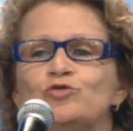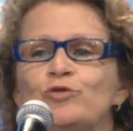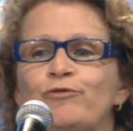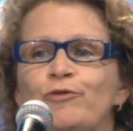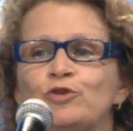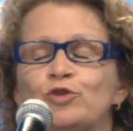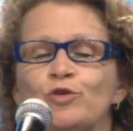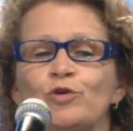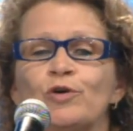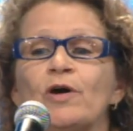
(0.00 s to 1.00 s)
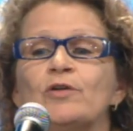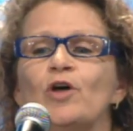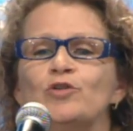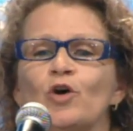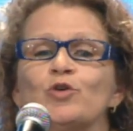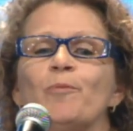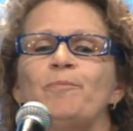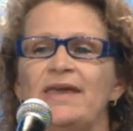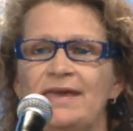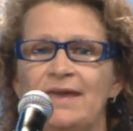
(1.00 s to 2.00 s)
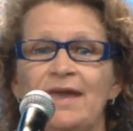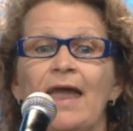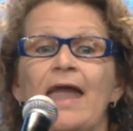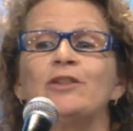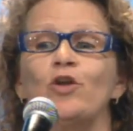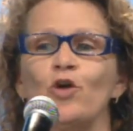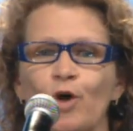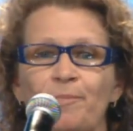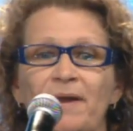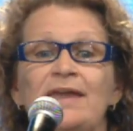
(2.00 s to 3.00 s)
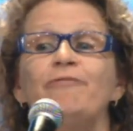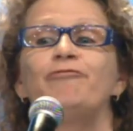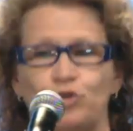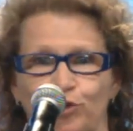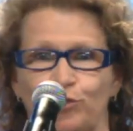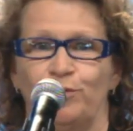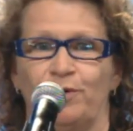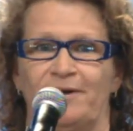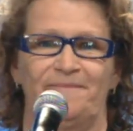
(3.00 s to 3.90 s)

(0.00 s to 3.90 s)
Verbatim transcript: du futur de notre pays et de notre pays futur.